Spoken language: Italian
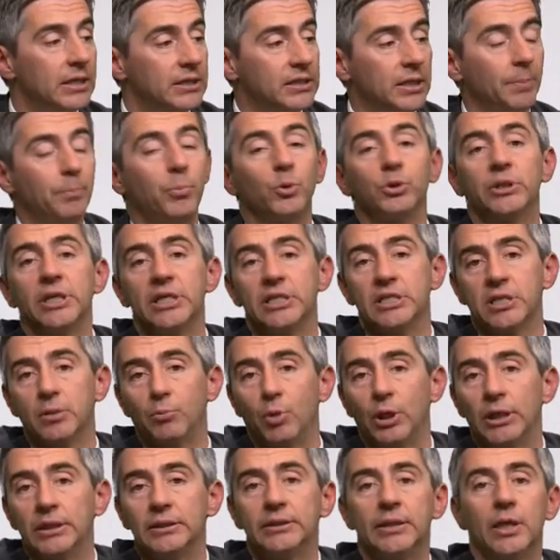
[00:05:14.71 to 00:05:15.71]
Se
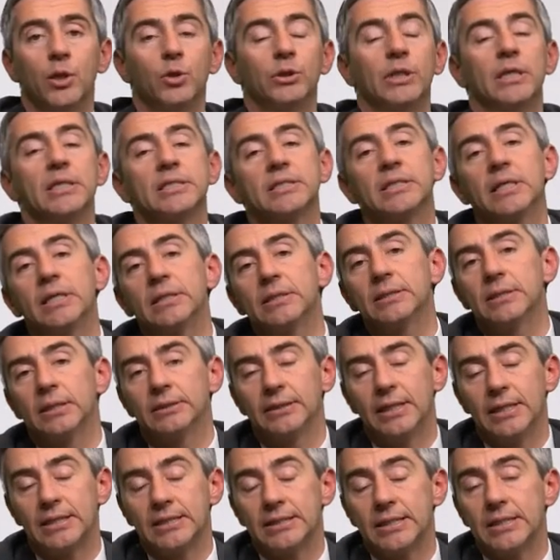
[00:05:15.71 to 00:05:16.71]
potessimo all'interno della,
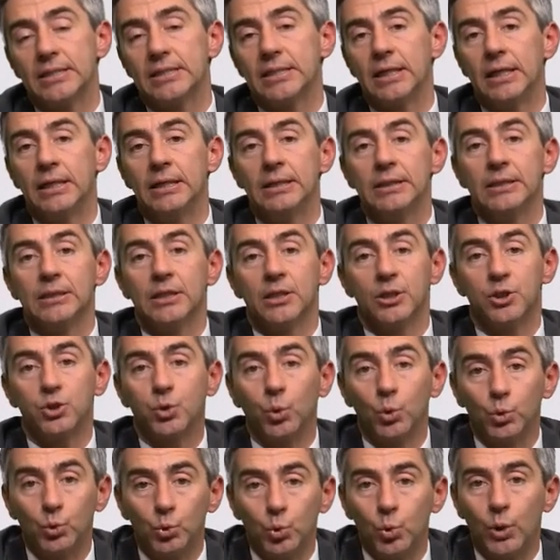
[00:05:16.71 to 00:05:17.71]
della stessa
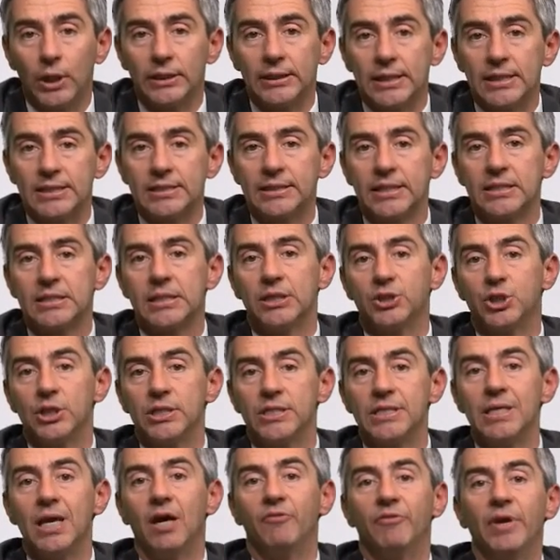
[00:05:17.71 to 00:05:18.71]
struttura, della stessa
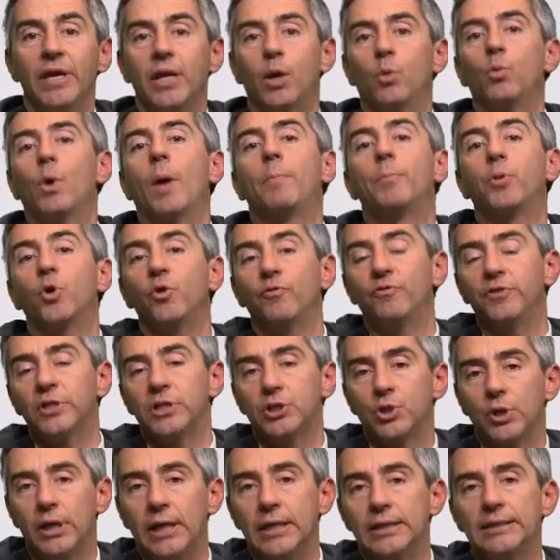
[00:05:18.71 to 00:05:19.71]
agenzia, avere una
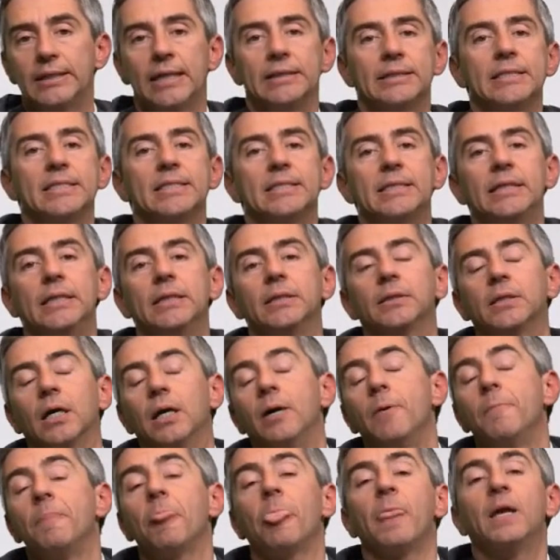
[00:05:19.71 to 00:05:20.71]
professionalità
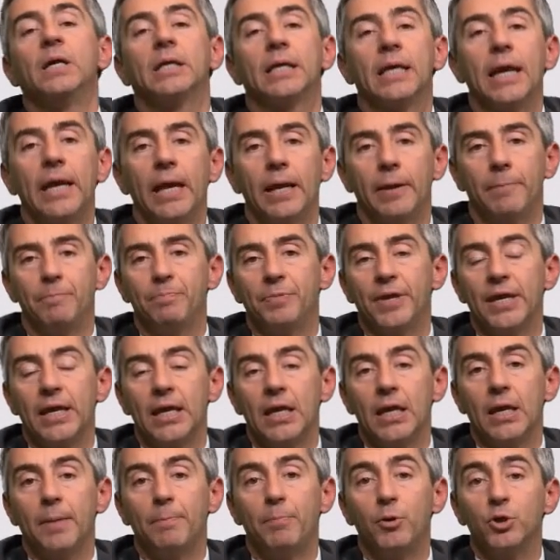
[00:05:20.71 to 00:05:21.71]
distinta che
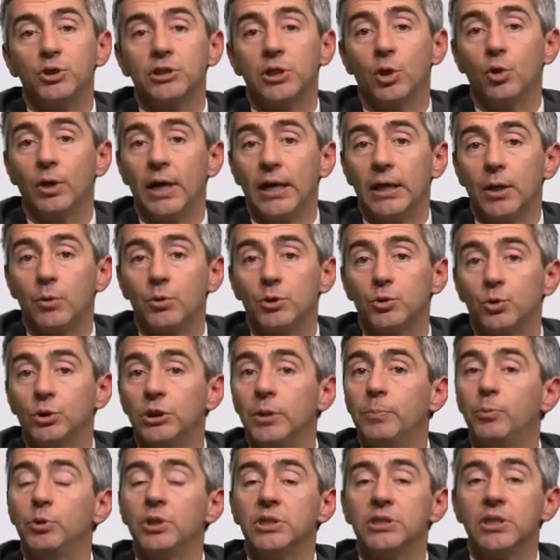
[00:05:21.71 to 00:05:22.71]
eh, possa erogare questo
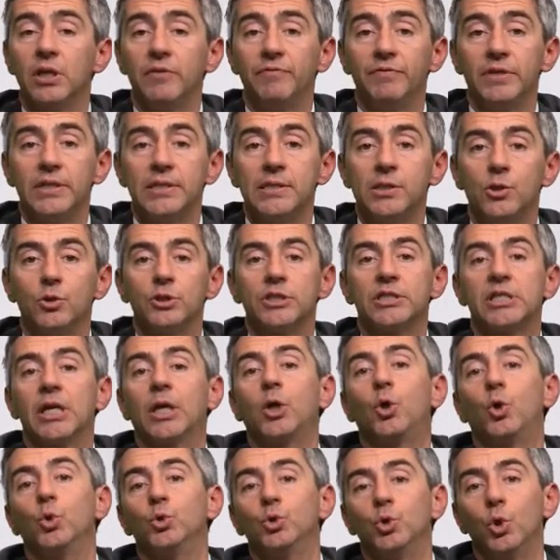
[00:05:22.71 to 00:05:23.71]
tipo di servizio,
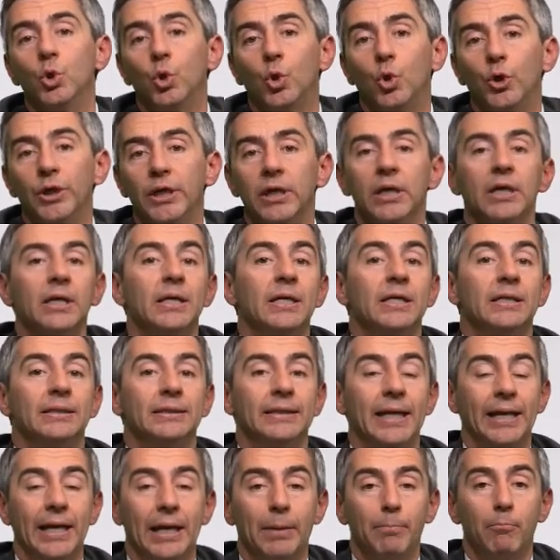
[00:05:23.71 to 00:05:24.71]
secondo noi
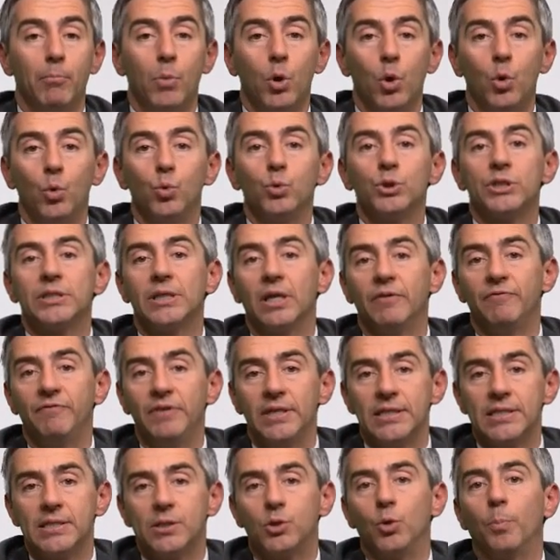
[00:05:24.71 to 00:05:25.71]
daremmo un
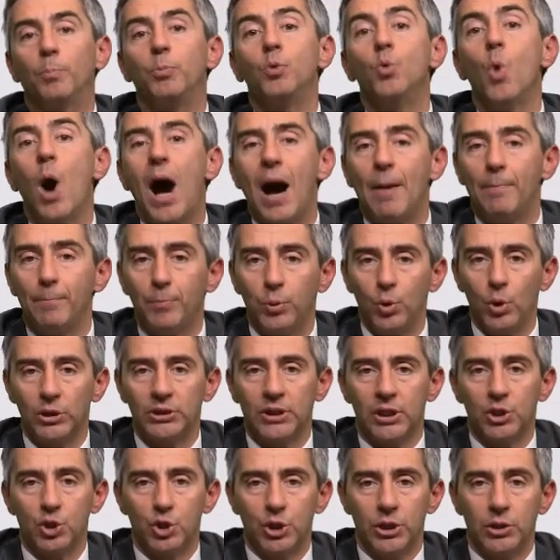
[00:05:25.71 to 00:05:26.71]
servizio più ampio a
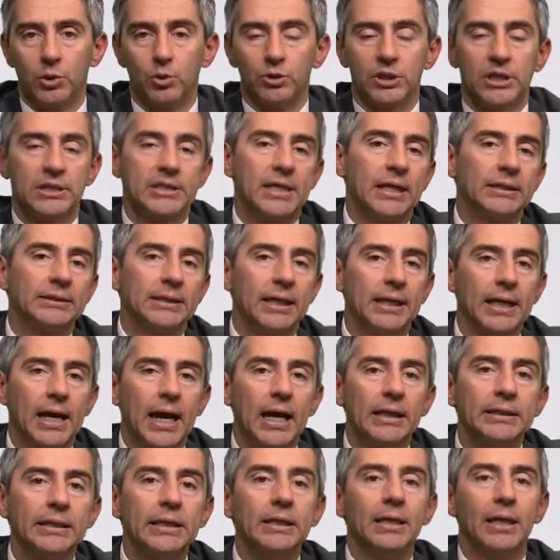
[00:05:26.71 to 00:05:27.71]
360
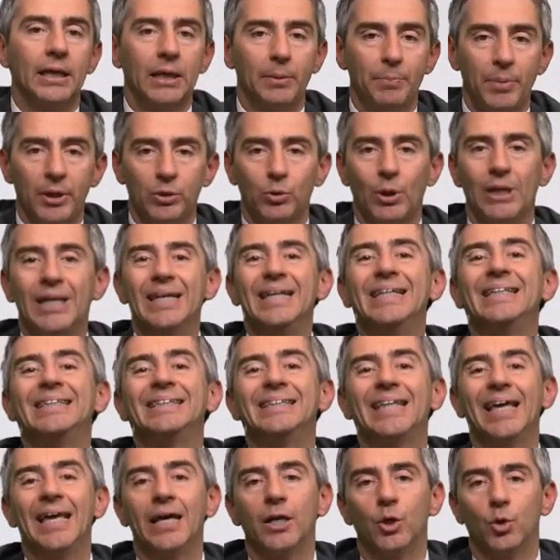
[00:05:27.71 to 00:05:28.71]
gradi, ripeto,
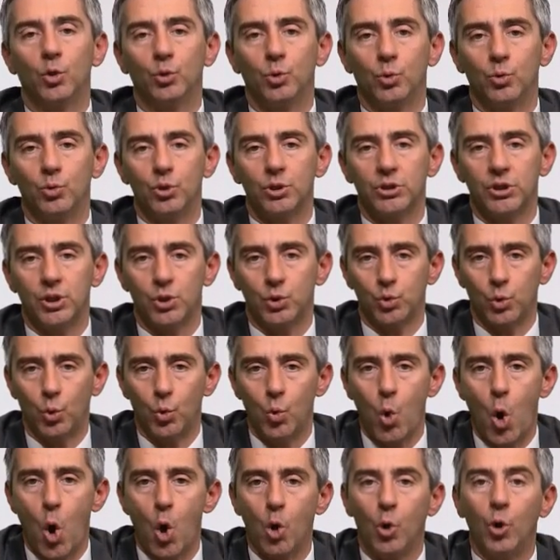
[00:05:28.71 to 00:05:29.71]
all'interno di uno stesso
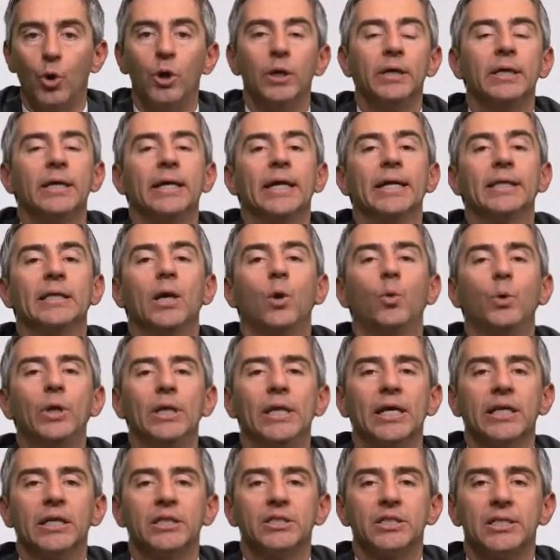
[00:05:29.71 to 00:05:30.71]
luogo e da qui
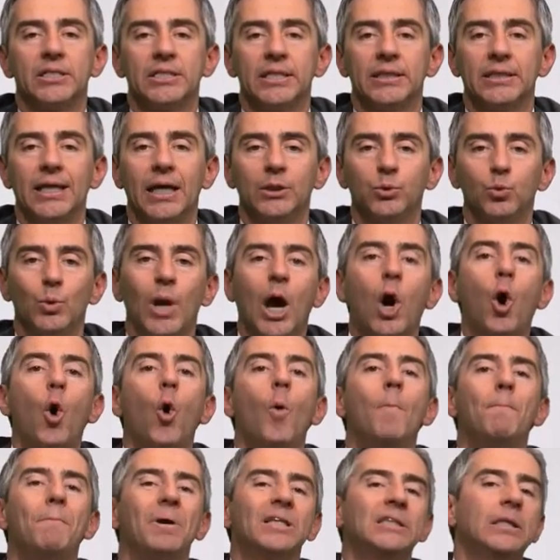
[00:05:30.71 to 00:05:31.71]
la necessità di una
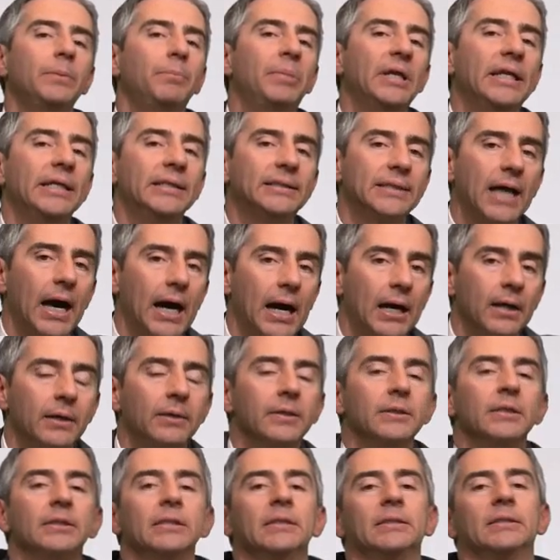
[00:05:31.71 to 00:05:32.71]
compatibilità
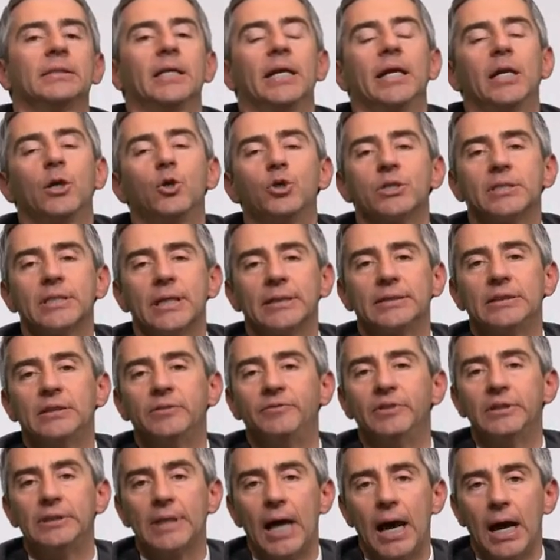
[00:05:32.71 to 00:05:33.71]
tra la nostra
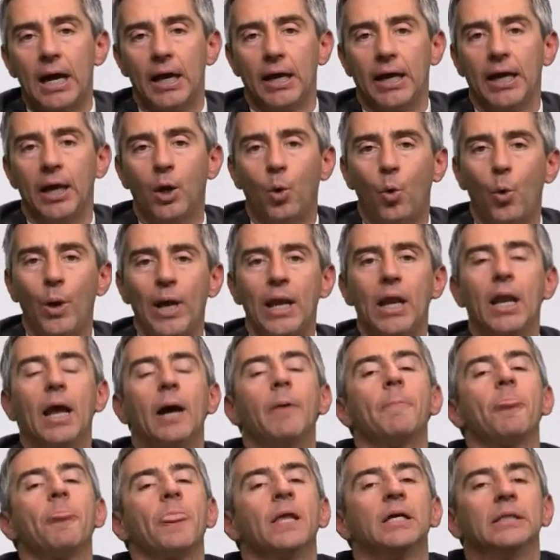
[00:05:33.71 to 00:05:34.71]
attività e quella
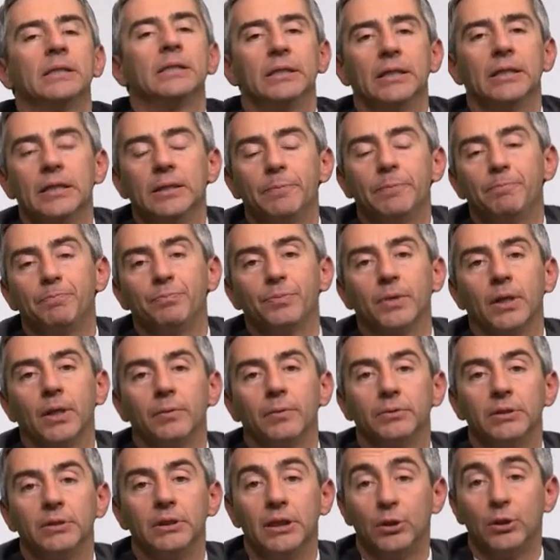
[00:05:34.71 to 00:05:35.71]
di,
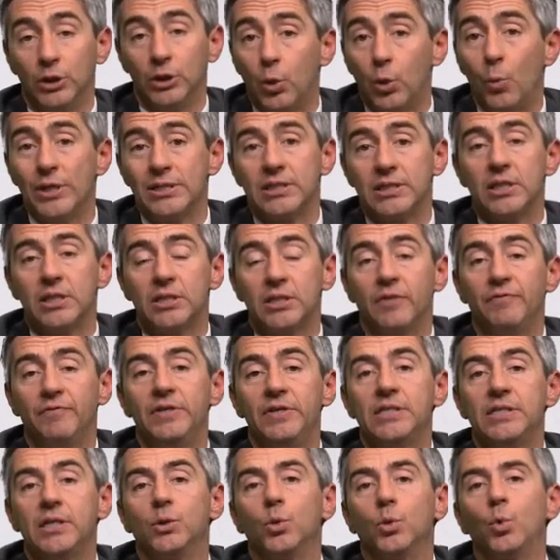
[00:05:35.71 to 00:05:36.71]
ehm, di, di questi
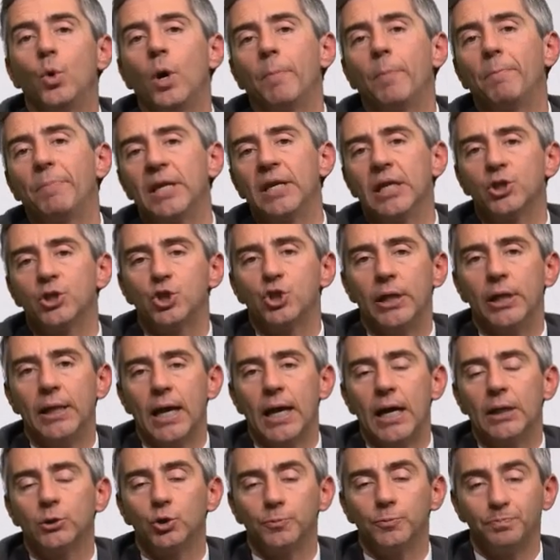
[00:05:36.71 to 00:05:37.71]
servizi di cui ho appena
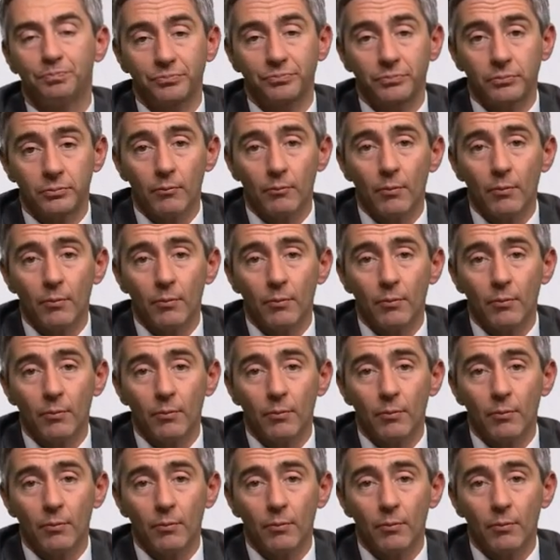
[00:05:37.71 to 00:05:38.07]
accennato,